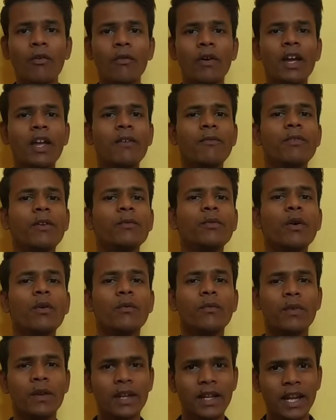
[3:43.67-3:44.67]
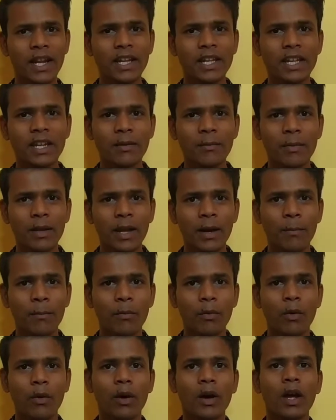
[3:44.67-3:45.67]
वहीं Vivo V19 में
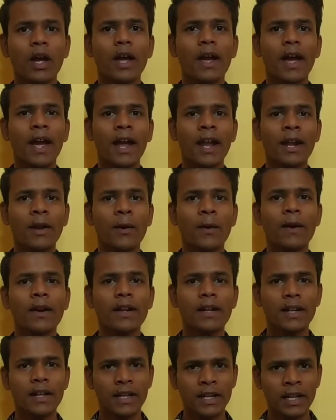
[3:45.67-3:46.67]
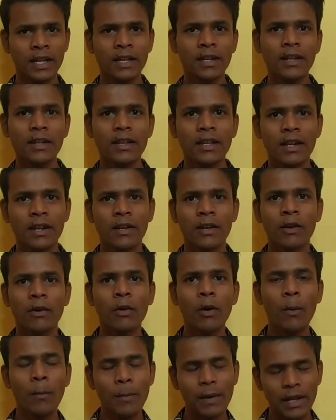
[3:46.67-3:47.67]
आपको एंड्रॉइड टेन देखने
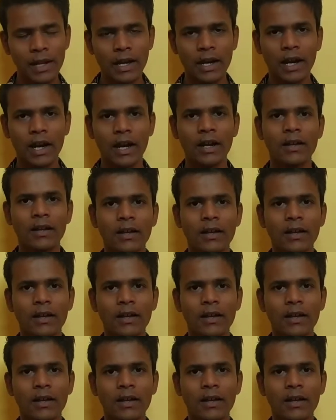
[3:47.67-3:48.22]
को मिलेगा